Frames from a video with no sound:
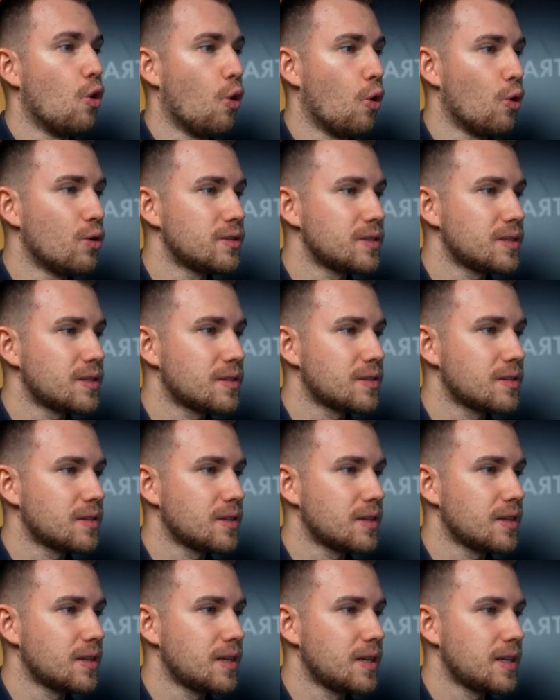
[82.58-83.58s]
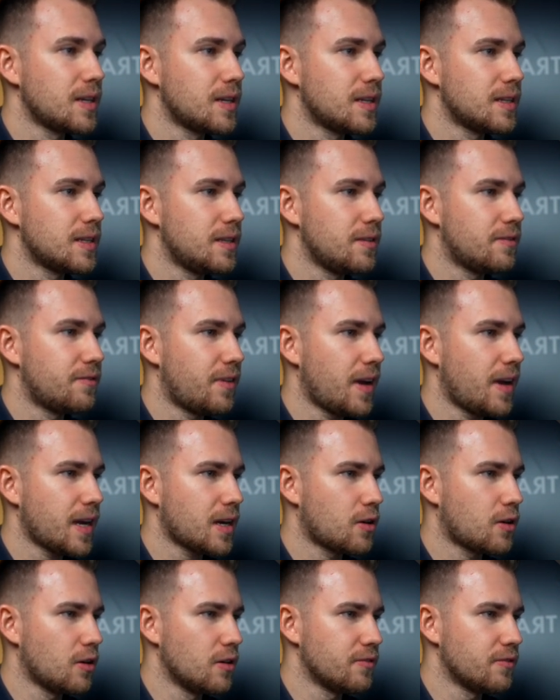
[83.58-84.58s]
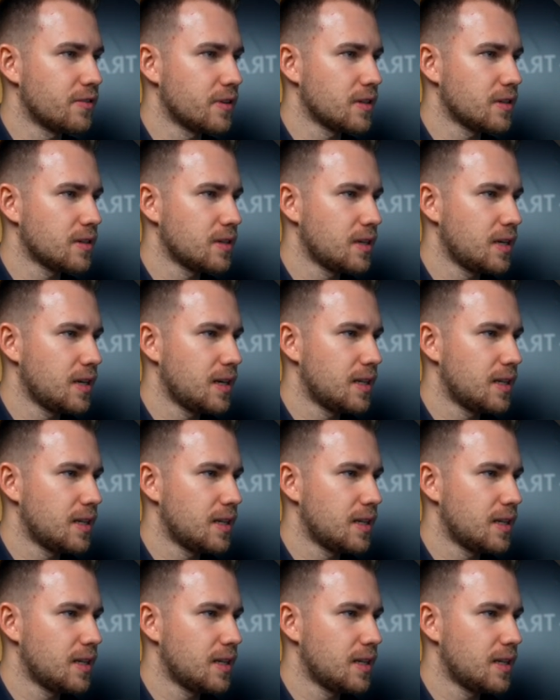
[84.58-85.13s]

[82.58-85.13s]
und die Verkäufer,